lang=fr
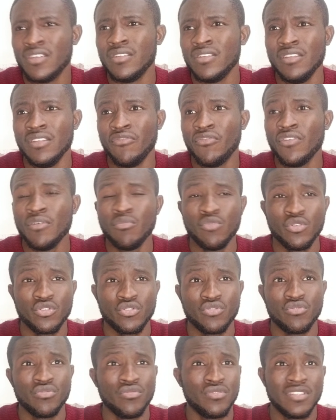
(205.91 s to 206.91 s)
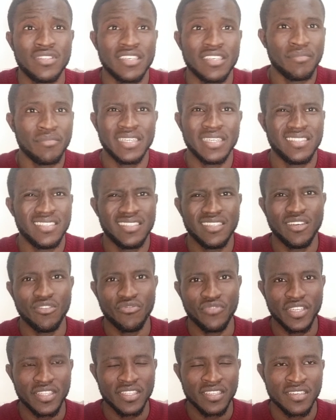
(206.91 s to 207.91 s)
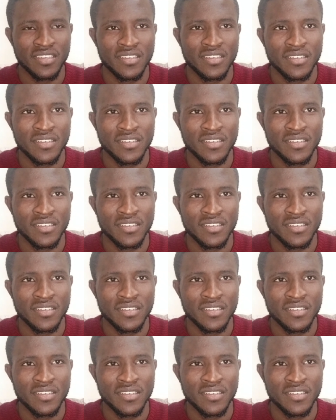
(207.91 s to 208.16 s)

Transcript: Des fois, moi, je suis stigmatisé en fait.